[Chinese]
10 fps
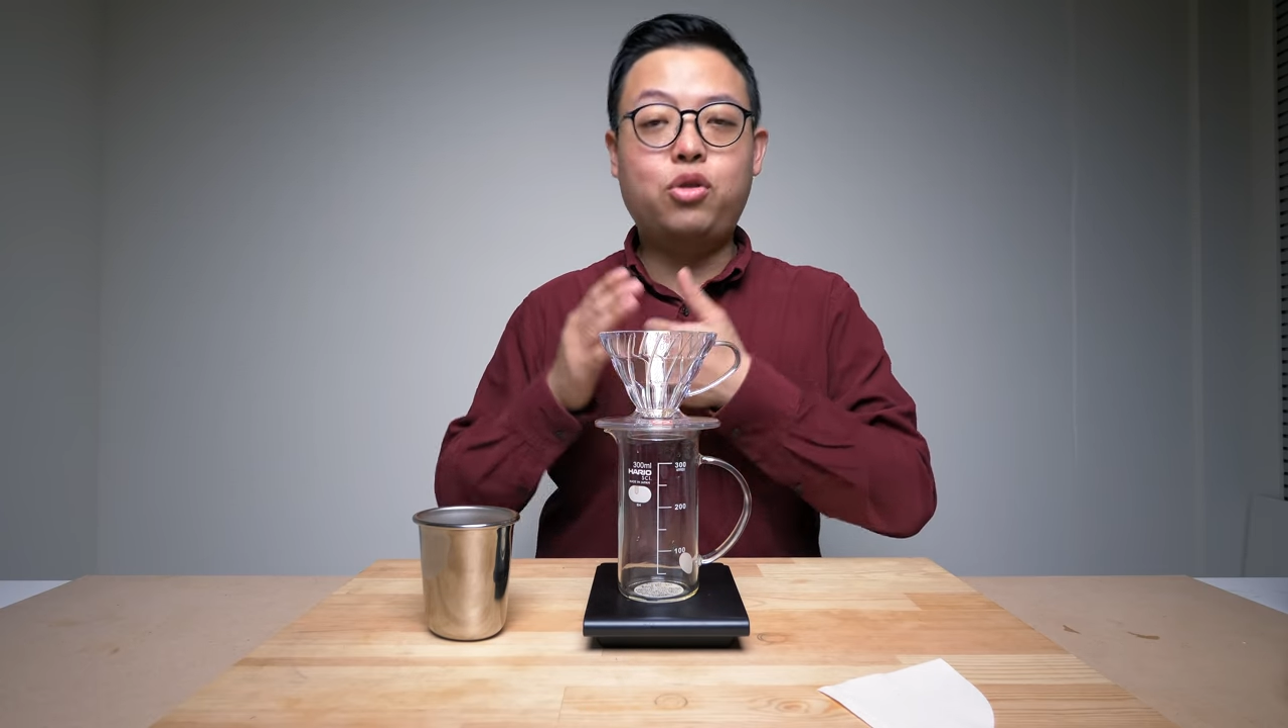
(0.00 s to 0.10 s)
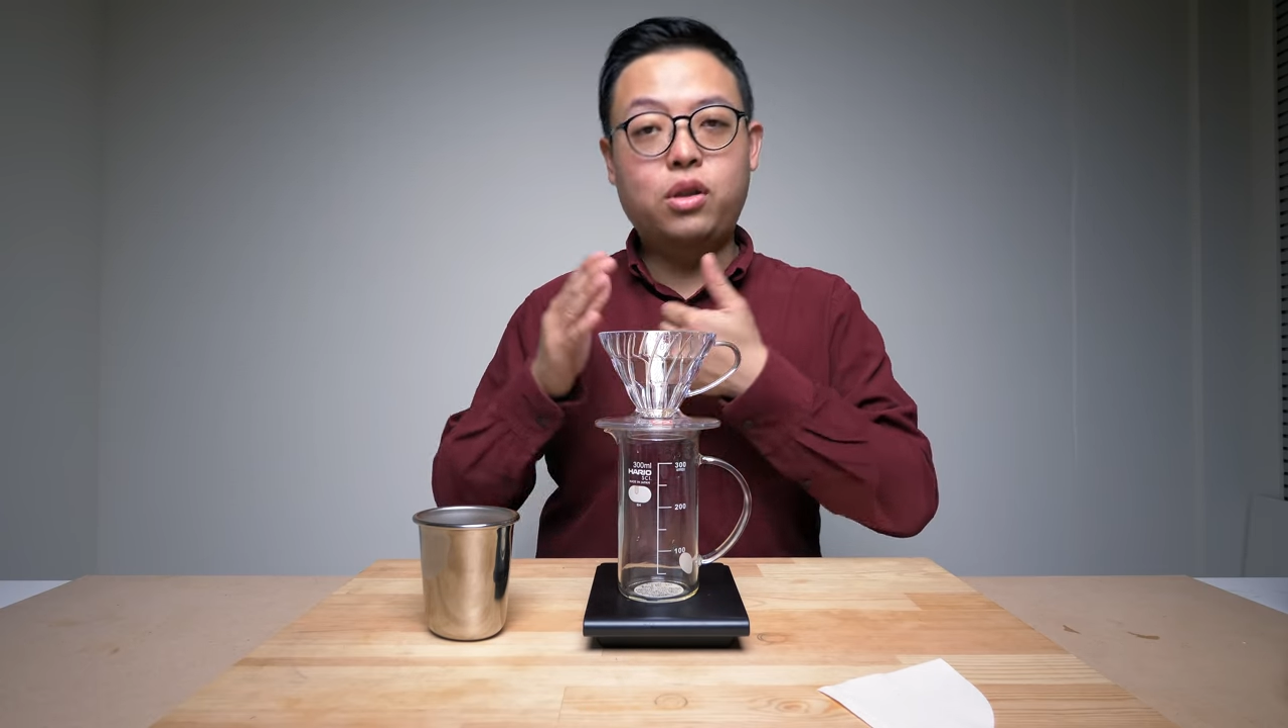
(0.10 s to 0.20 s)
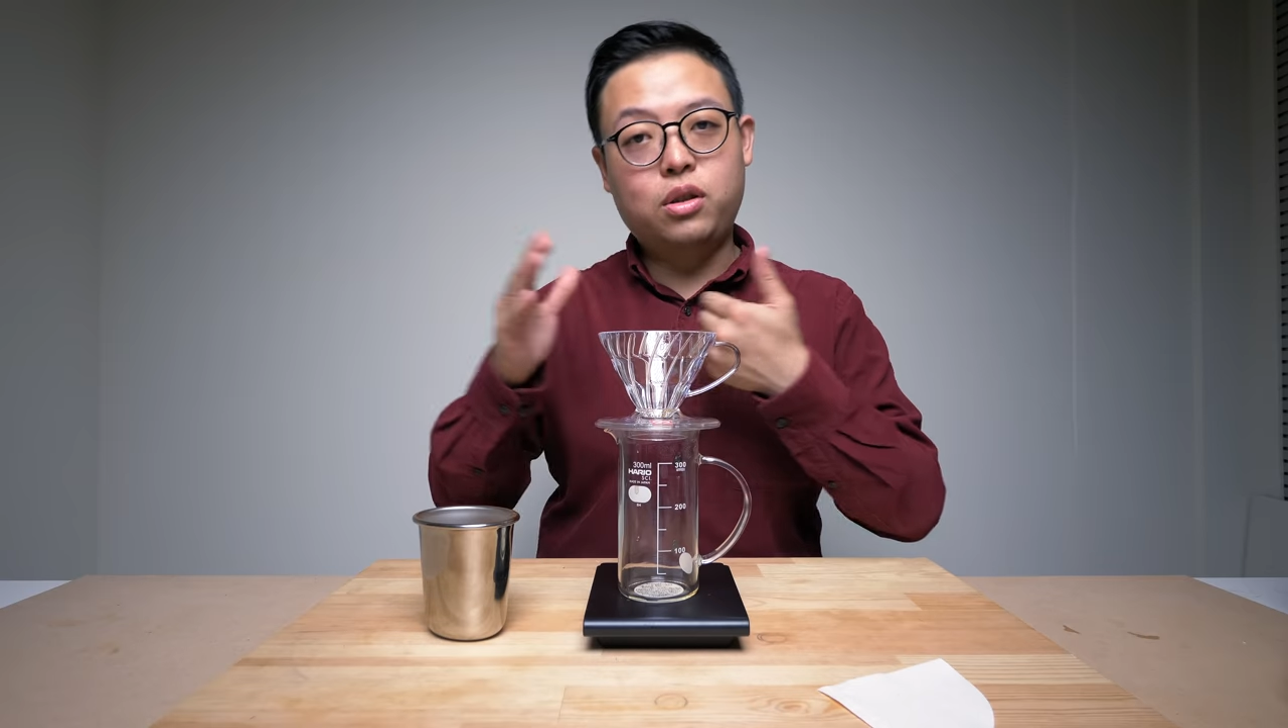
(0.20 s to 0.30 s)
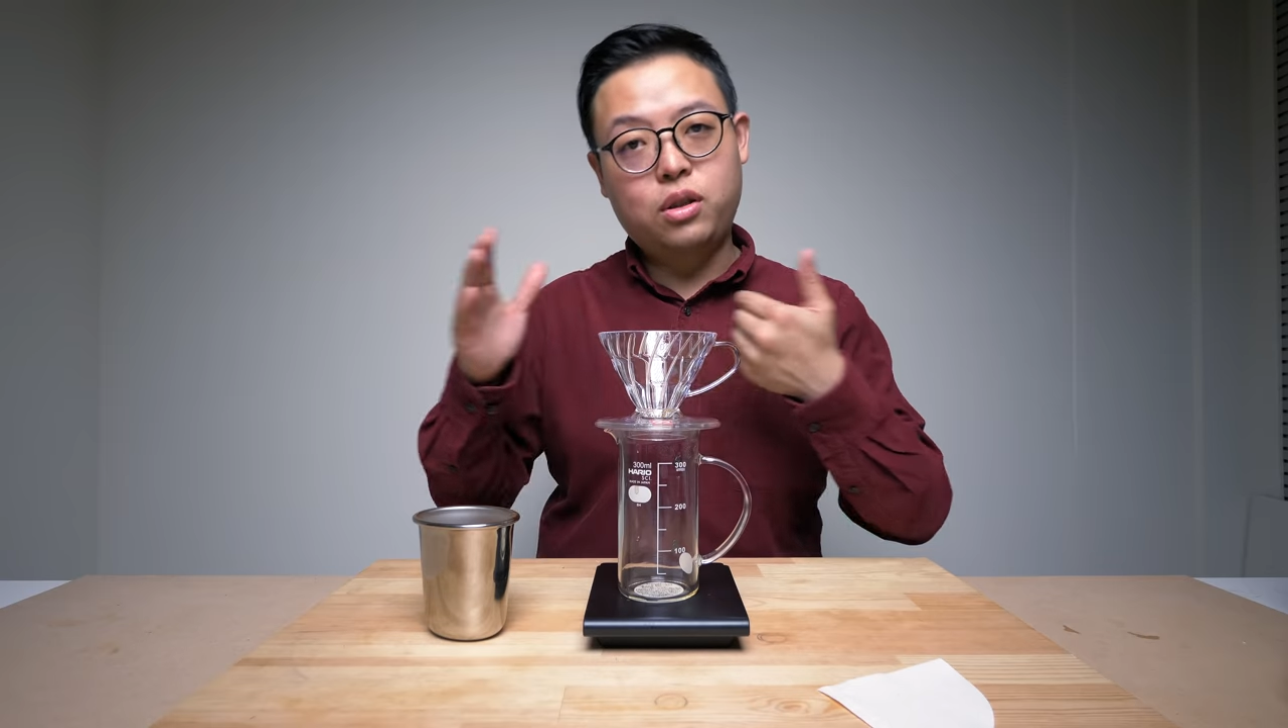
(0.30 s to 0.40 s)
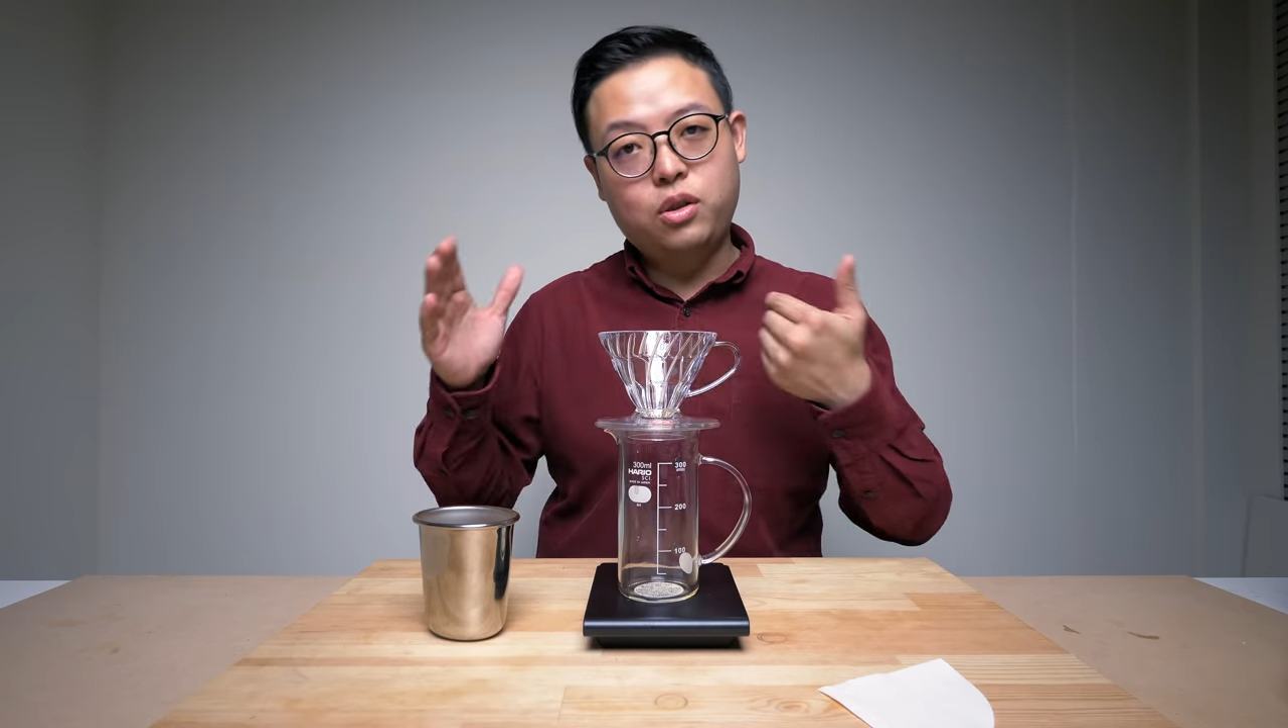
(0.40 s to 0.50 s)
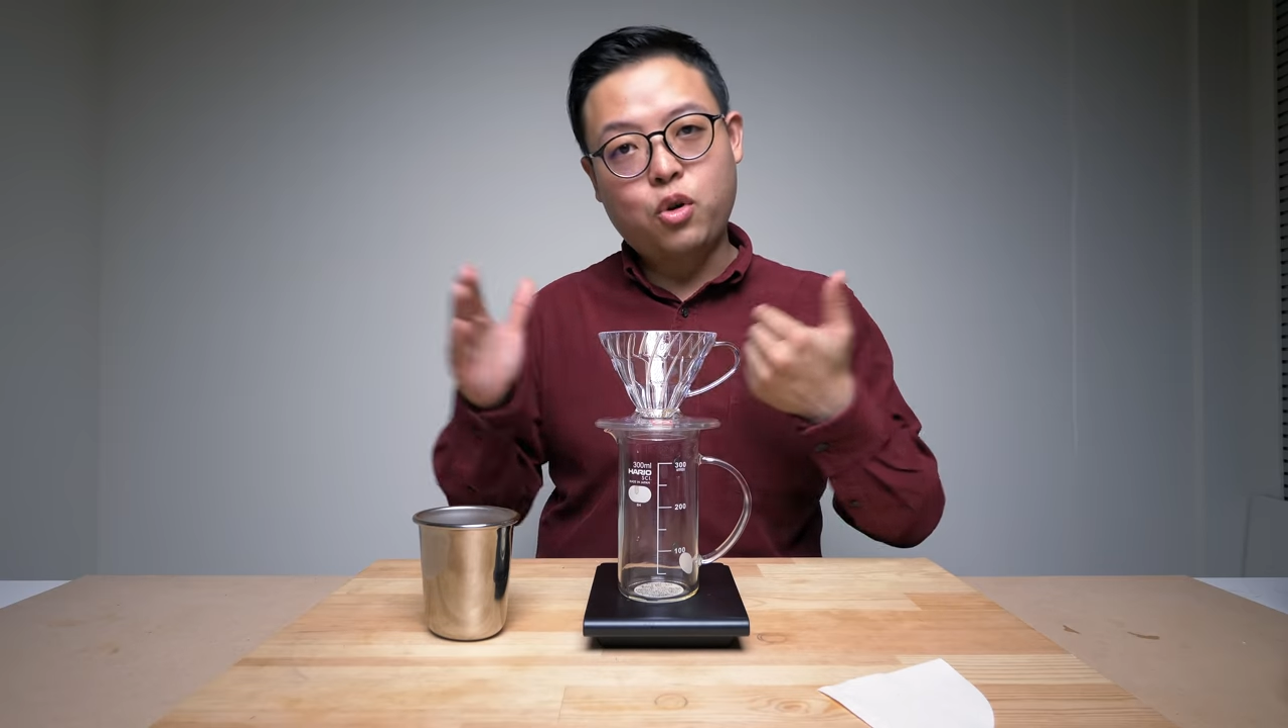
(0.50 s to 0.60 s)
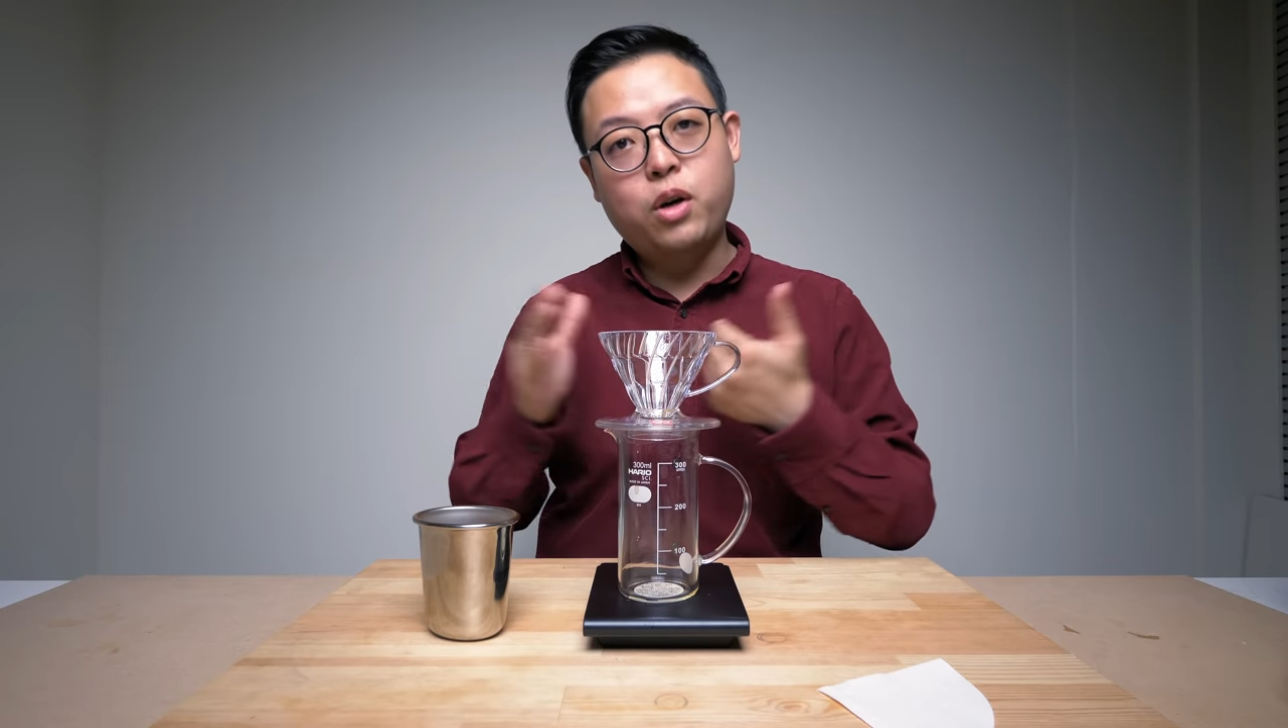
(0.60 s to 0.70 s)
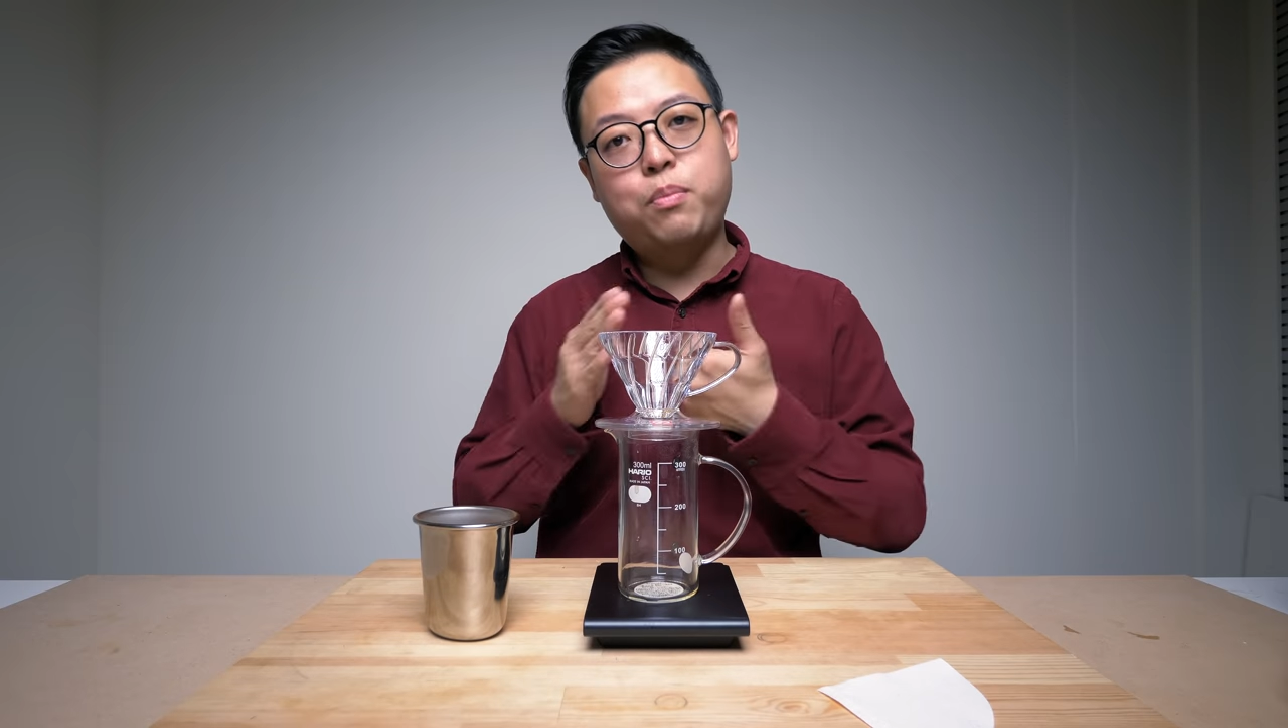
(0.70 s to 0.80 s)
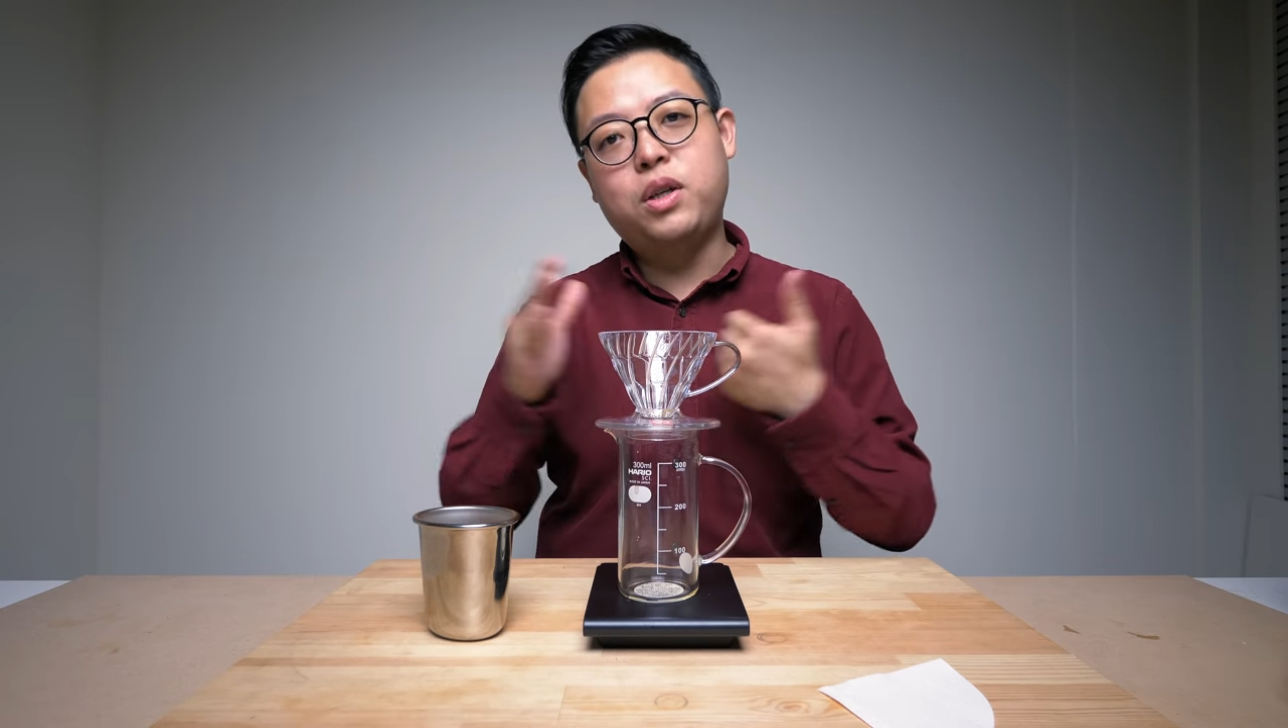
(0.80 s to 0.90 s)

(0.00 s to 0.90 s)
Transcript: 确实是会